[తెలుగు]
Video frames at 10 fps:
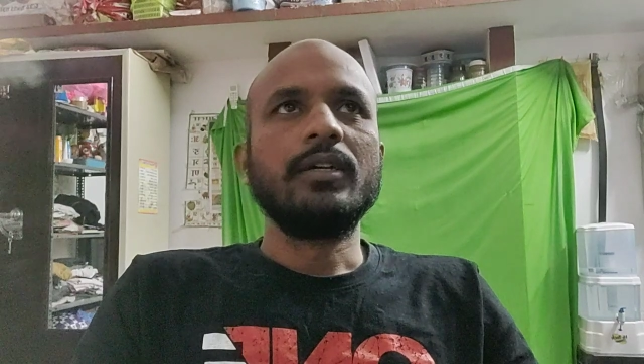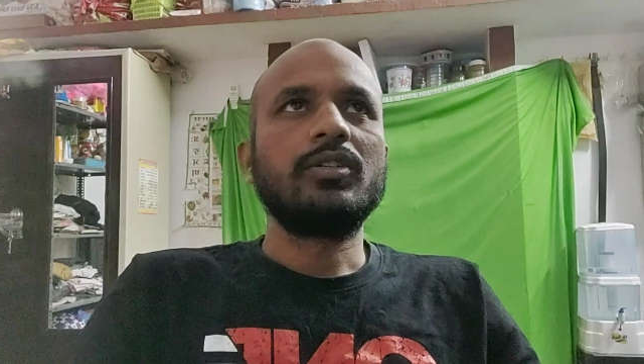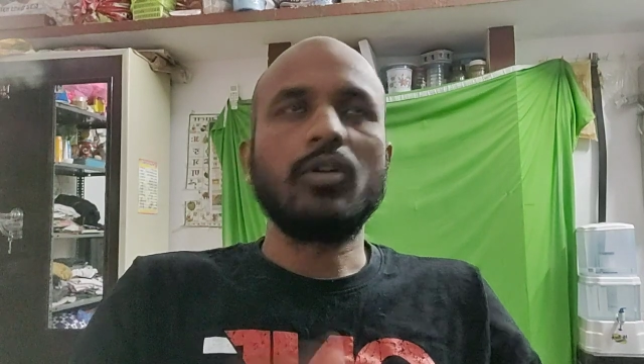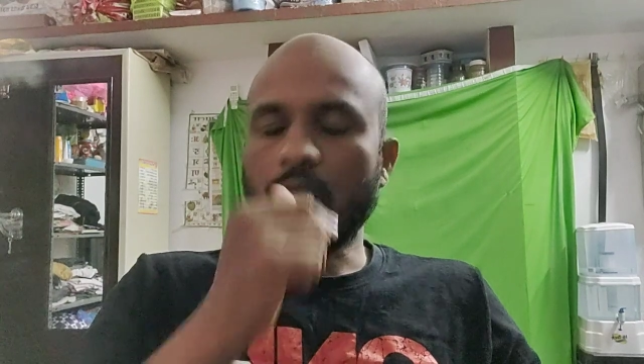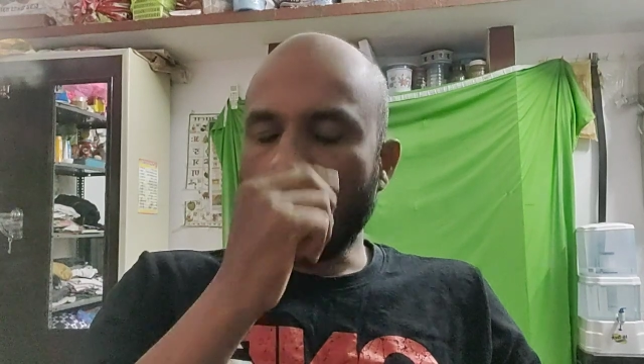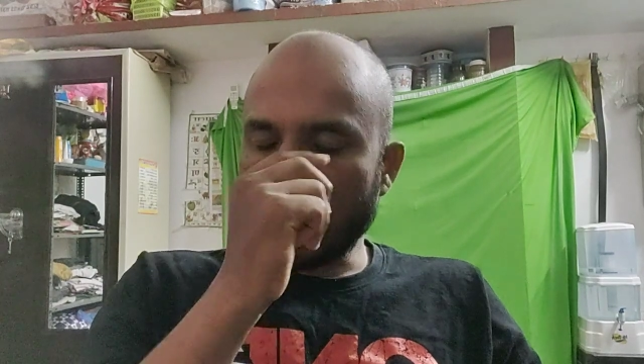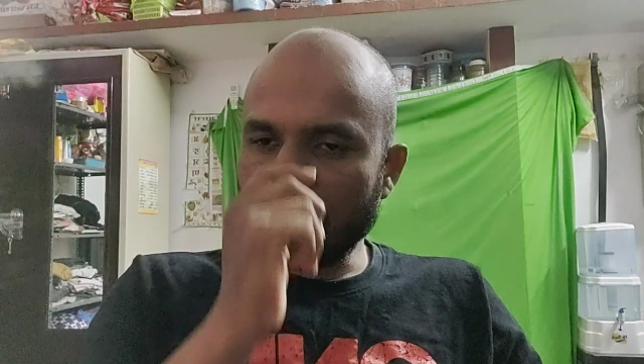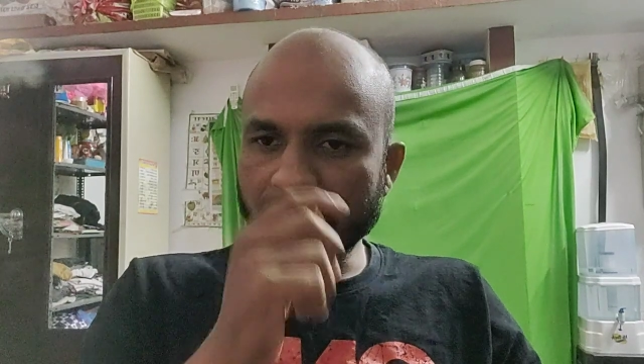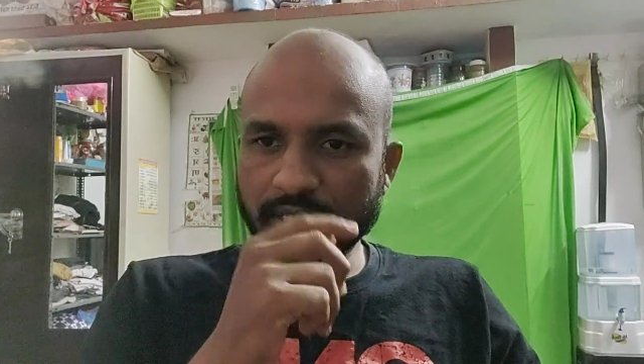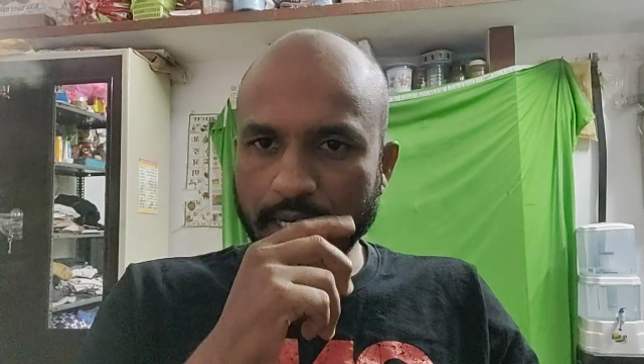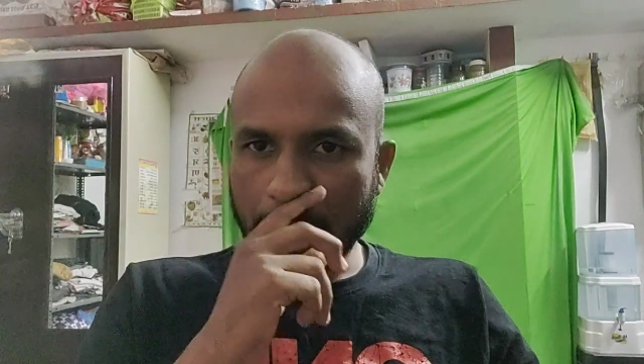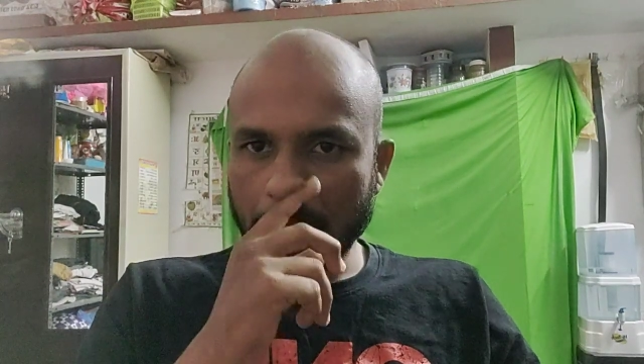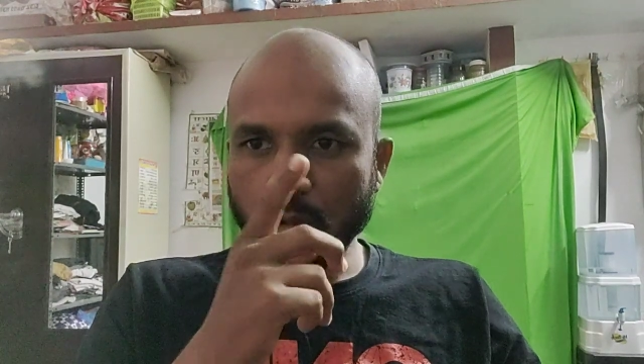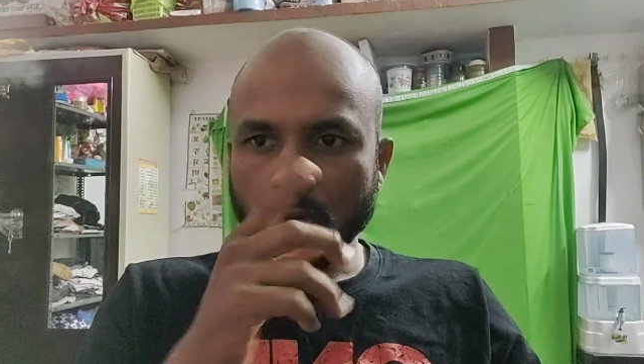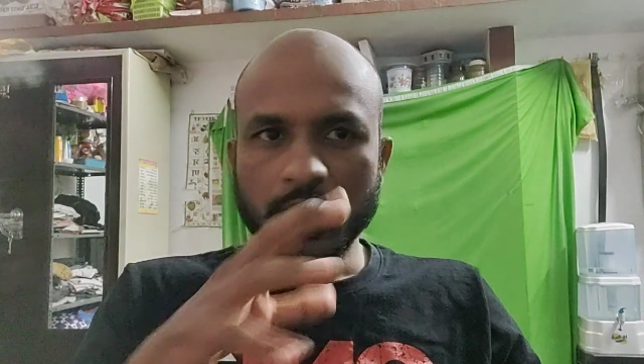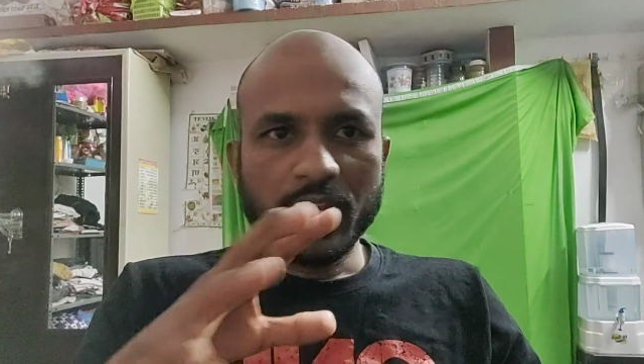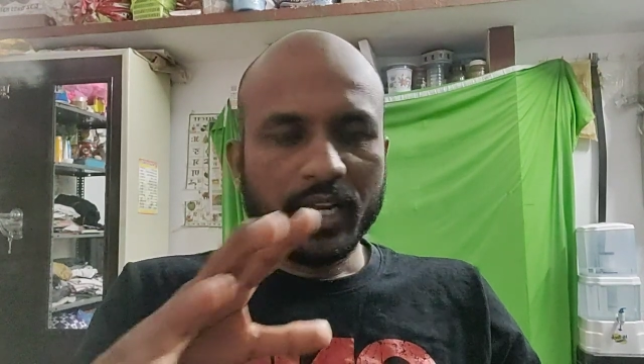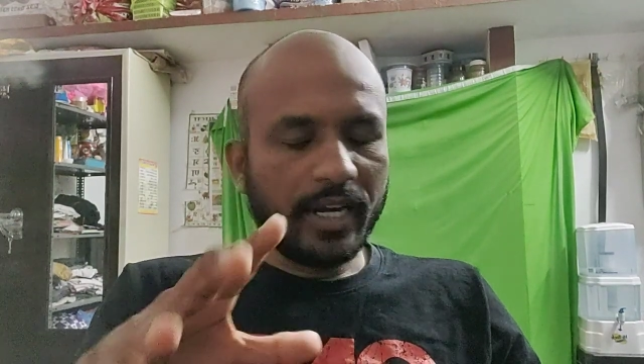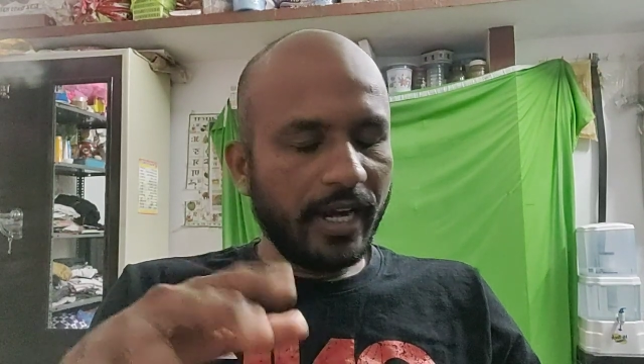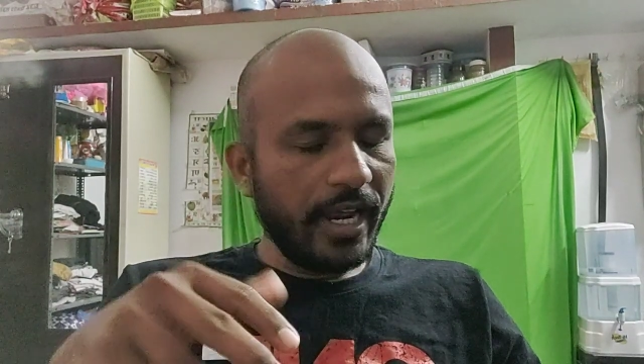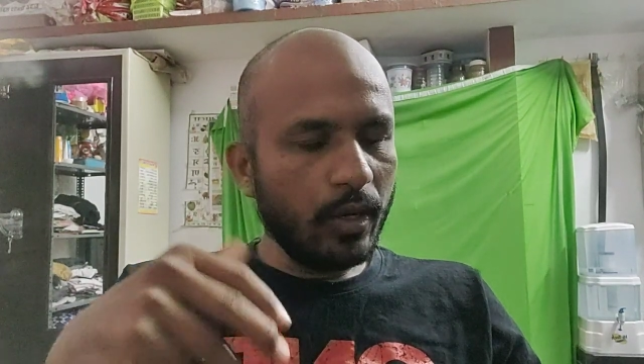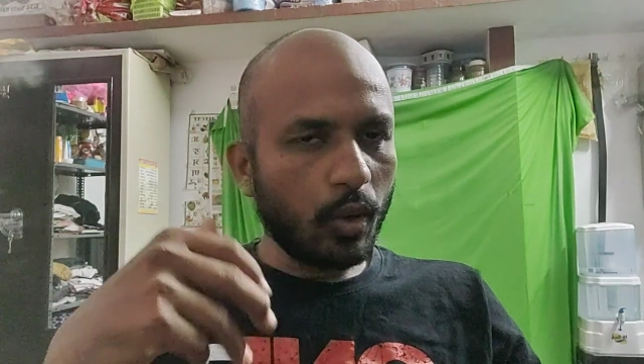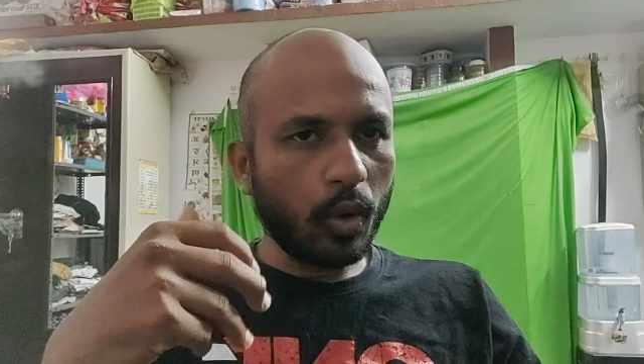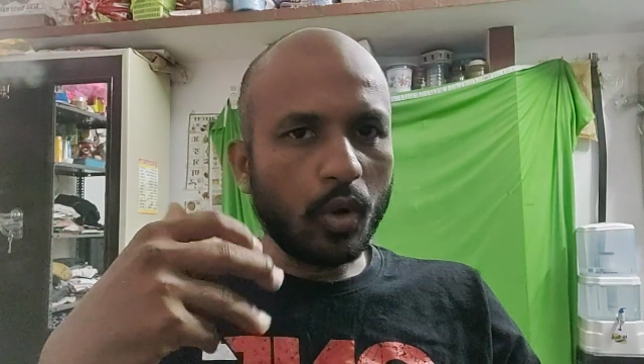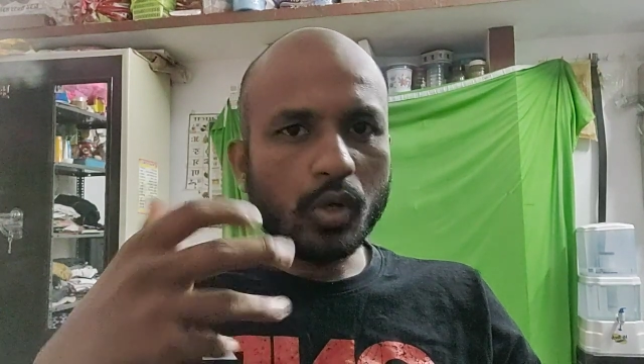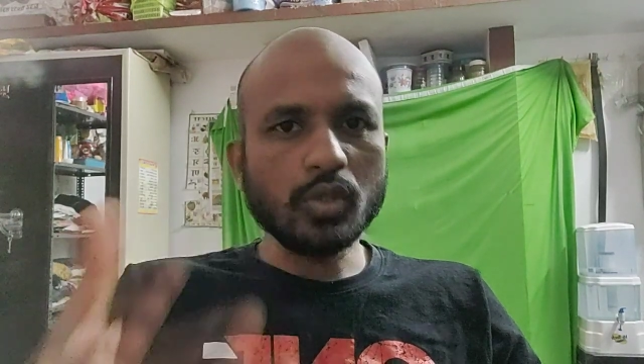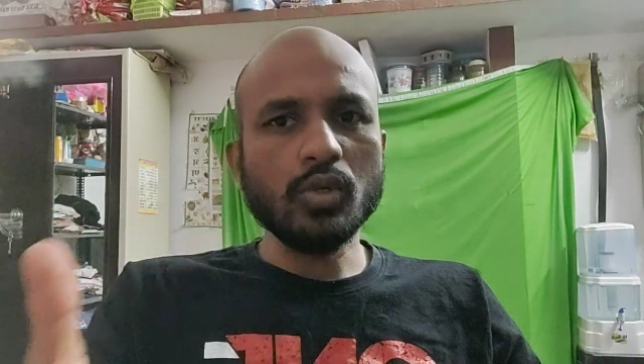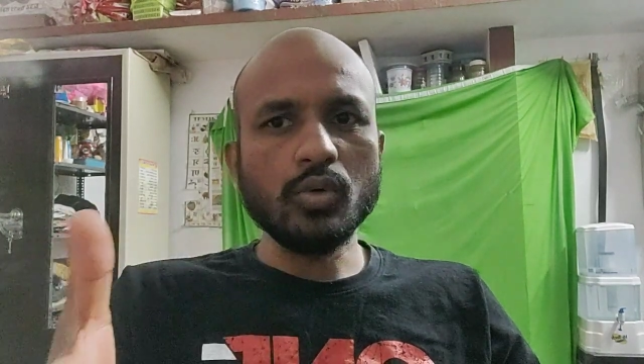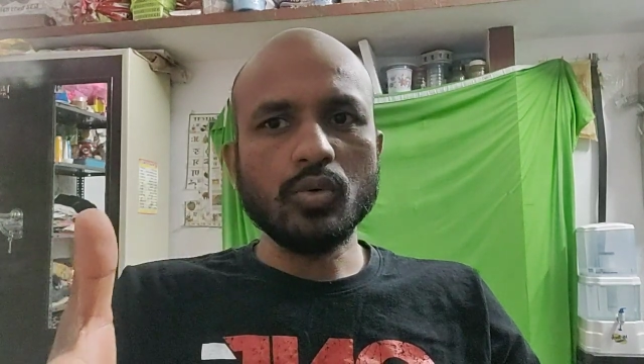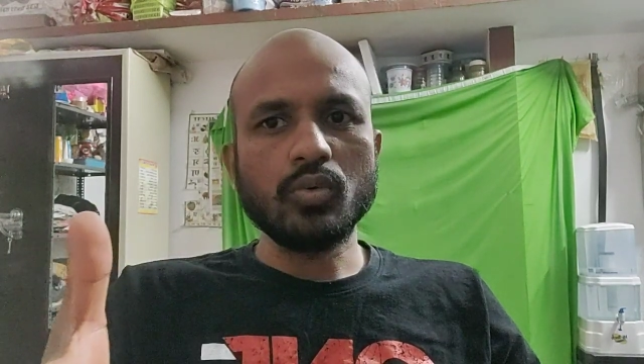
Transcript: సో కాంట్రవర్సీలు కాదు నేను రోజు